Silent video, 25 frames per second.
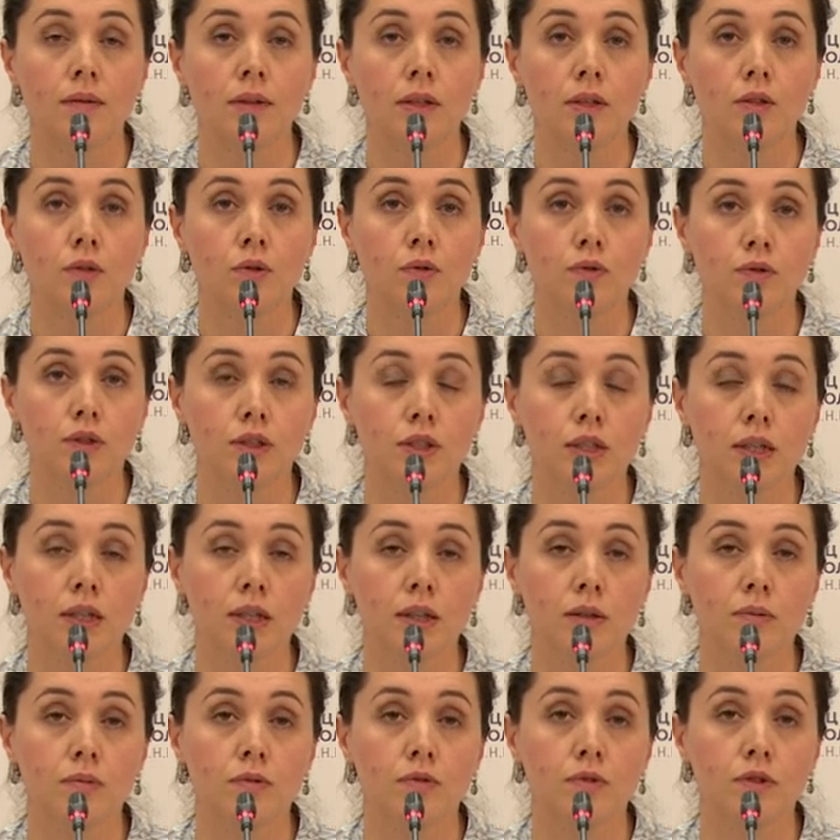но в
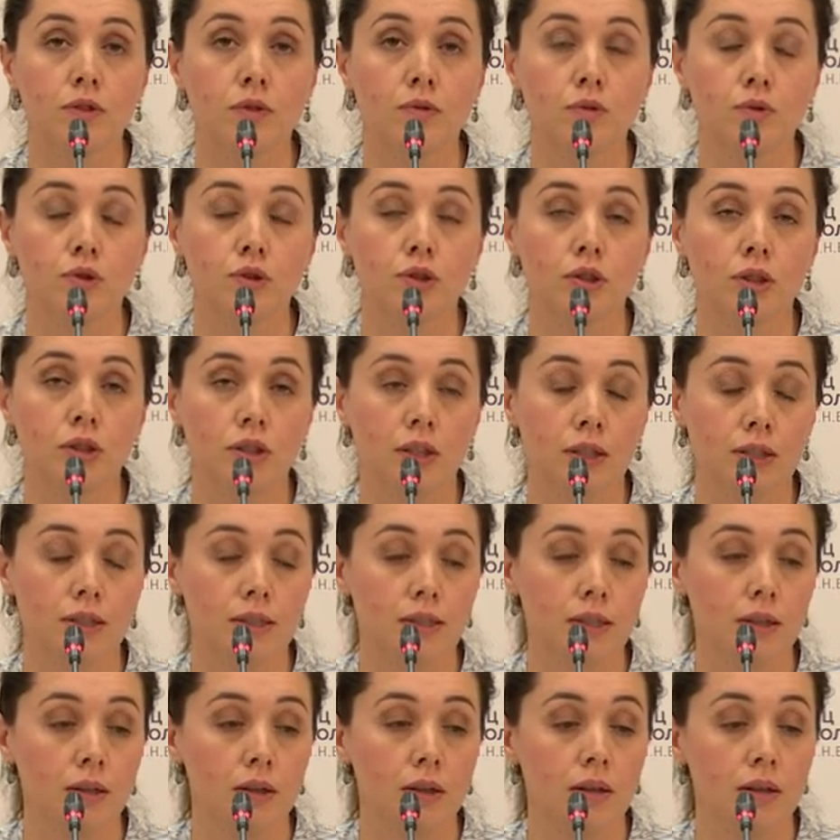целом в случае,
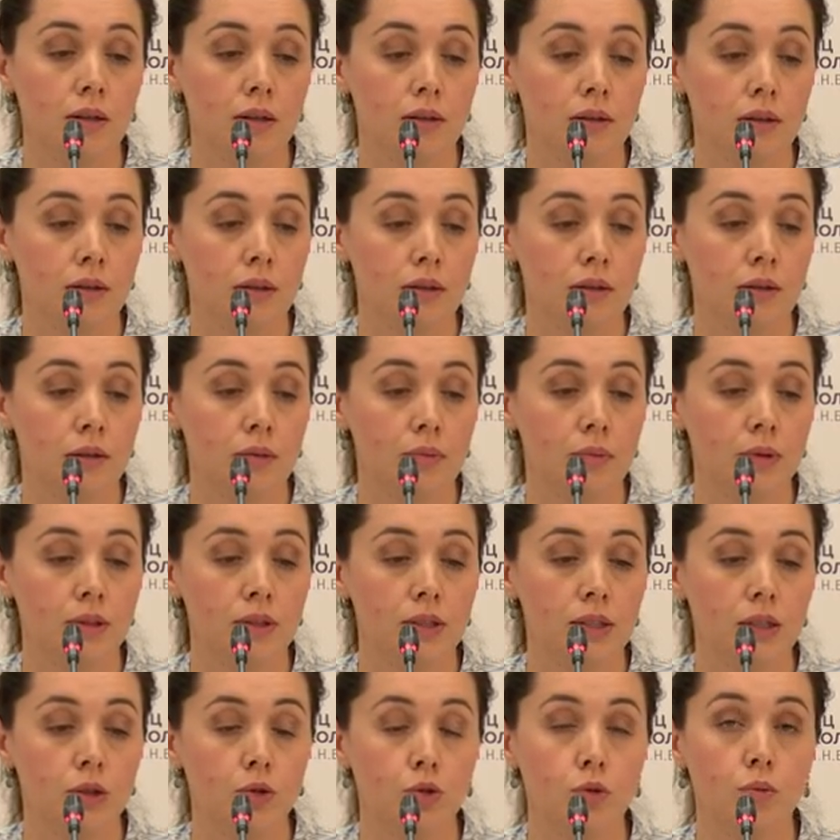если э,
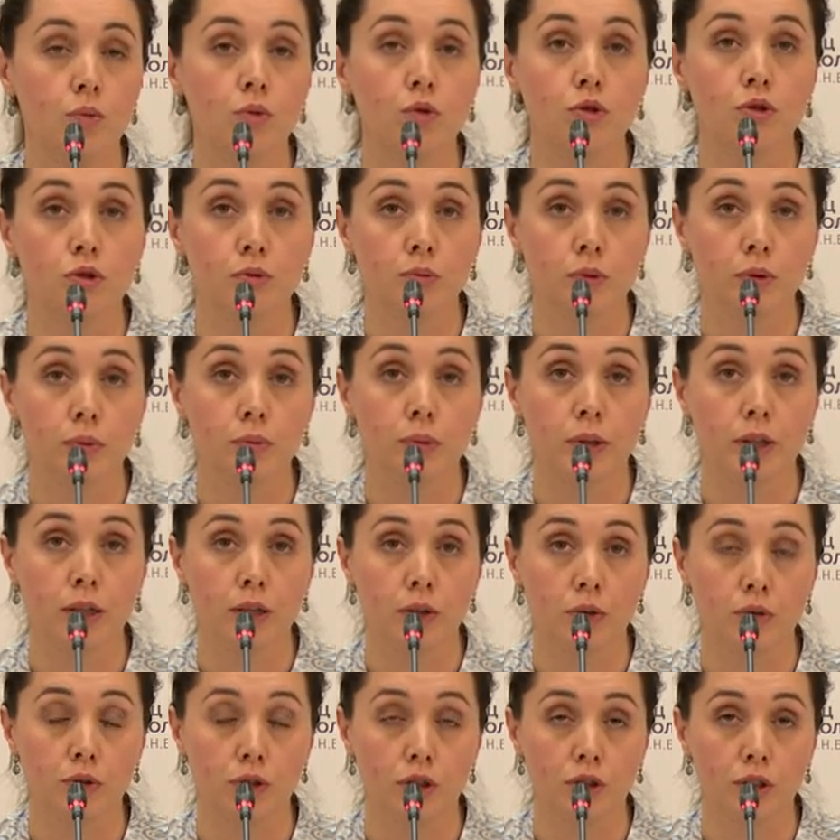пациенту может быть
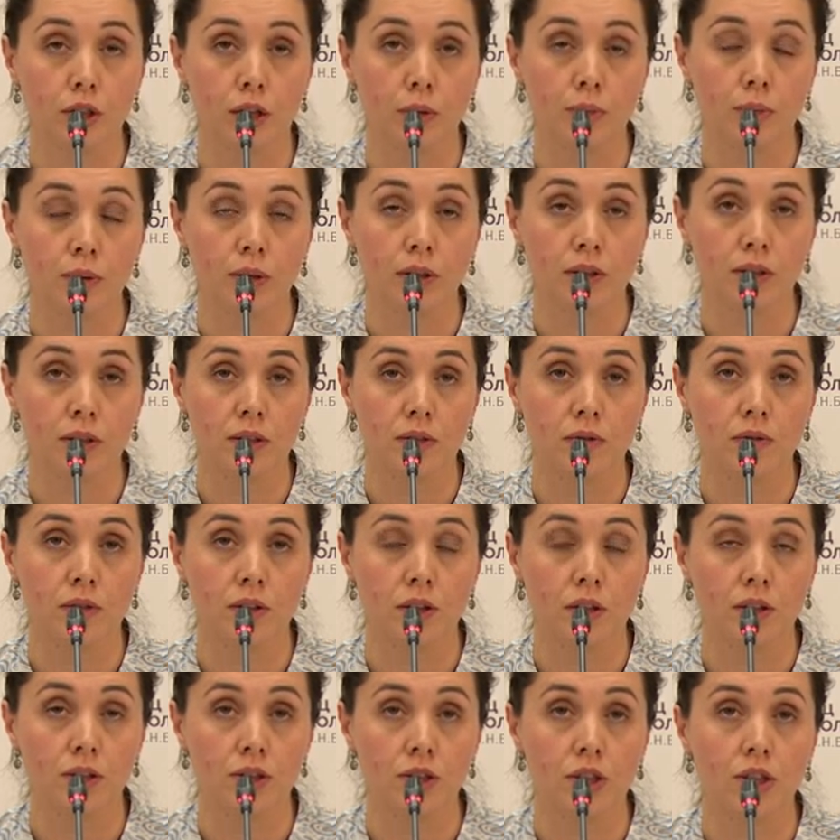предложено оперативное
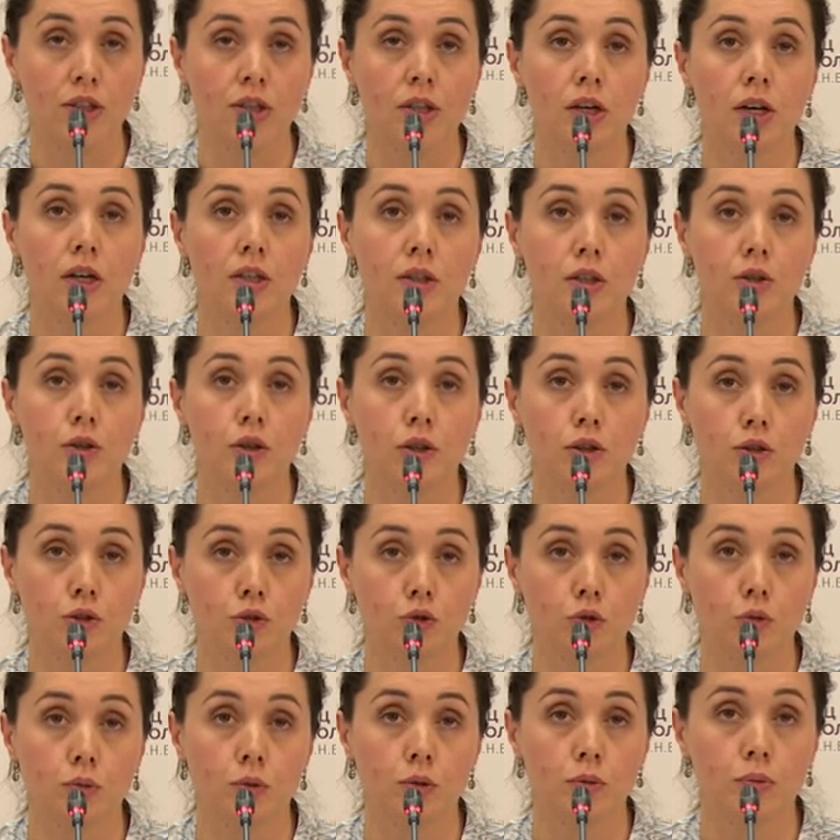лечение, оно
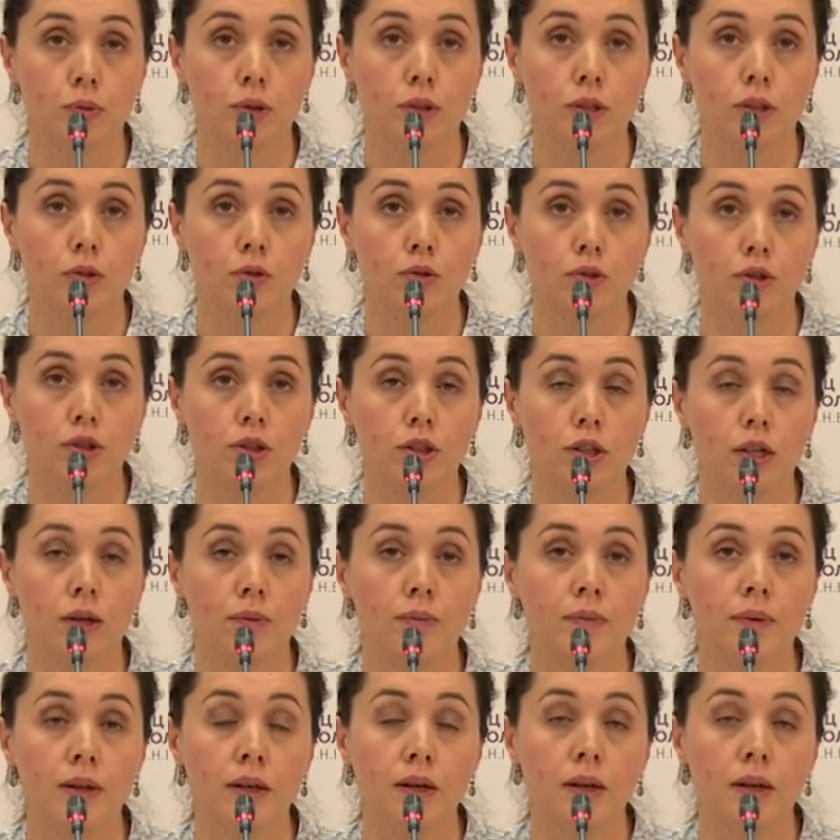должно быть предложено,